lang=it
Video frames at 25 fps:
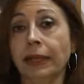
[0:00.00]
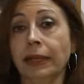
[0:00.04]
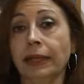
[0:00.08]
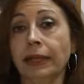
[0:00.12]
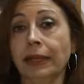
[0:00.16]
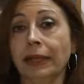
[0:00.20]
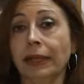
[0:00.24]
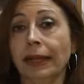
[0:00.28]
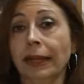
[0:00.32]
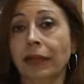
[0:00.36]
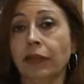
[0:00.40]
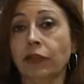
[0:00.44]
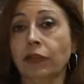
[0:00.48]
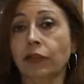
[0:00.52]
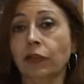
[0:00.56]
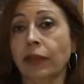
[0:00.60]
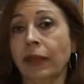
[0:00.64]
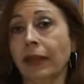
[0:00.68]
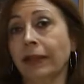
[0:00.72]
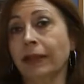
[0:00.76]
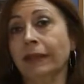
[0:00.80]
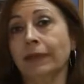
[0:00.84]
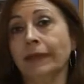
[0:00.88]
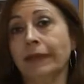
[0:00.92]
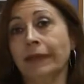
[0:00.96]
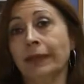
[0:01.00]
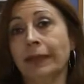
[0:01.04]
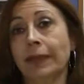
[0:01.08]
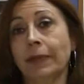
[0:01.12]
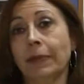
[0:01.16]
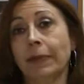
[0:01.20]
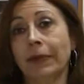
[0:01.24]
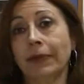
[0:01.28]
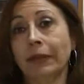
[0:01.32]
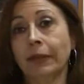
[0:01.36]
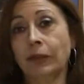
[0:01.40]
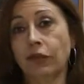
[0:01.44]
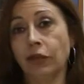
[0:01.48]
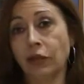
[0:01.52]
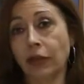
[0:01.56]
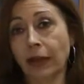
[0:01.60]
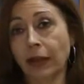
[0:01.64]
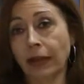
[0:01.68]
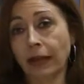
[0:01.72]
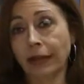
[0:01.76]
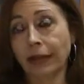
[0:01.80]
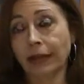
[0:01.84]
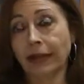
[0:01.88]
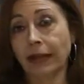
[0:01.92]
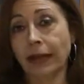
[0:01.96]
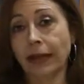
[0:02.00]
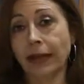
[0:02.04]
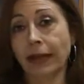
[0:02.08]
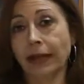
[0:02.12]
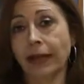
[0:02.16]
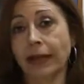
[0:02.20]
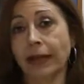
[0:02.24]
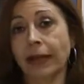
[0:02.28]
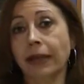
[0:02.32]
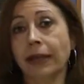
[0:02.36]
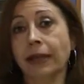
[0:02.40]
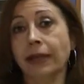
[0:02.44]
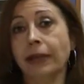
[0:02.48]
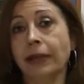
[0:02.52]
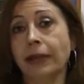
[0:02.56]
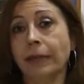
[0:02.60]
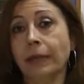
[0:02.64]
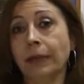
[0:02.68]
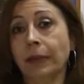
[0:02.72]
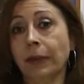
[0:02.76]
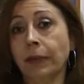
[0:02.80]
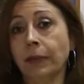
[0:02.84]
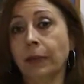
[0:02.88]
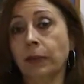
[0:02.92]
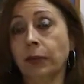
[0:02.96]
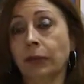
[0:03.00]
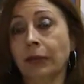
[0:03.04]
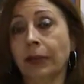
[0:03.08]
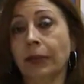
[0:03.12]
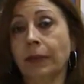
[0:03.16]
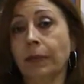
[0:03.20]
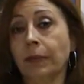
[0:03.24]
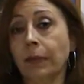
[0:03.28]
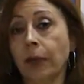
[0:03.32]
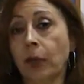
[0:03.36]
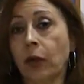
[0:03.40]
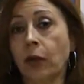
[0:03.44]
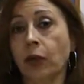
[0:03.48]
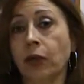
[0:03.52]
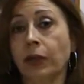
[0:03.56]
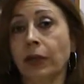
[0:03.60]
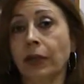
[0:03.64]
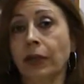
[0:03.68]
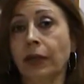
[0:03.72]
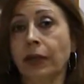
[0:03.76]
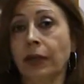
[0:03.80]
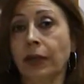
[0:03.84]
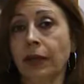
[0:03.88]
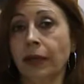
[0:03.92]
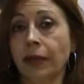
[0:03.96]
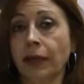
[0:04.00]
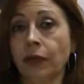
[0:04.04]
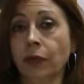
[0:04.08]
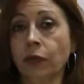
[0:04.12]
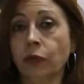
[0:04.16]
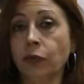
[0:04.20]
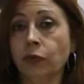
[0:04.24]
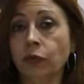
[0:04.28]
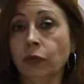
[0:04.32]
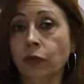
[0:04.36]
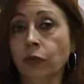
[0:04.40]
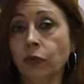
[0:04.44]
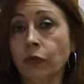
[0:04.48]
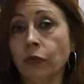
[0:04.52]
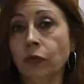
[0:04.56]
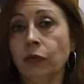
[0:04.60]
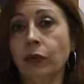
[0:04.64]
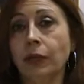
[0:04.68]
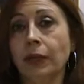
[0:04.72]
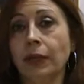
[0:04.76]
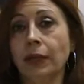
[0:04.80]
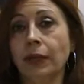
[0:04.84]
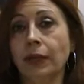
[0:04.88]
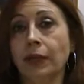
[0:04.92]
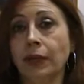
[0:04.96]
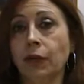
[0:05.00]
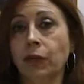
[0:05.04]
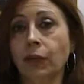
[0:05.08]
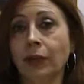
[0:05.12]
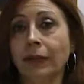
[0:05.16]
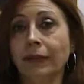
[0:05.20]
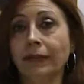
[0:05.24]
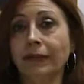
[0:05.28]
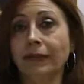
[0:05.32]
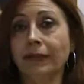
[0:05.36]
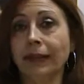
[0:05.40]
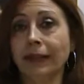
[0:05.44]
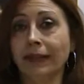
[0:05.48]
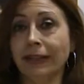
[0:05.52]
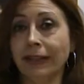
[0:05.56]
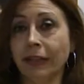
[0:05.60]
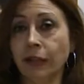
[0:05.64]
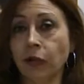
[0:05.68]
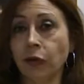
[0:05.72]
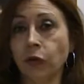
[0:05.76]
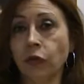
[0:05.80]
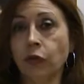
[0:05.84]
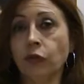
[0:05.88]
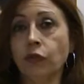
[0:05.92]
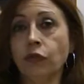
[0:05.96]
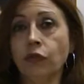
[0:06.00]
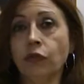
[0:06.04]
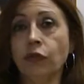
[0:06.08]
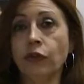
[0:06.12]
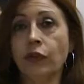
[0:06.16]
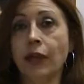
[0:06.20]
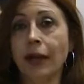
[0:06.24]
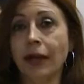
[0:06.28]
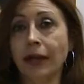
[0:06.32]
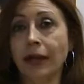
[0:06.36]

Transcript: della scienza delle particelle a terra, per poter poi eh, usufruire di questa tecnologia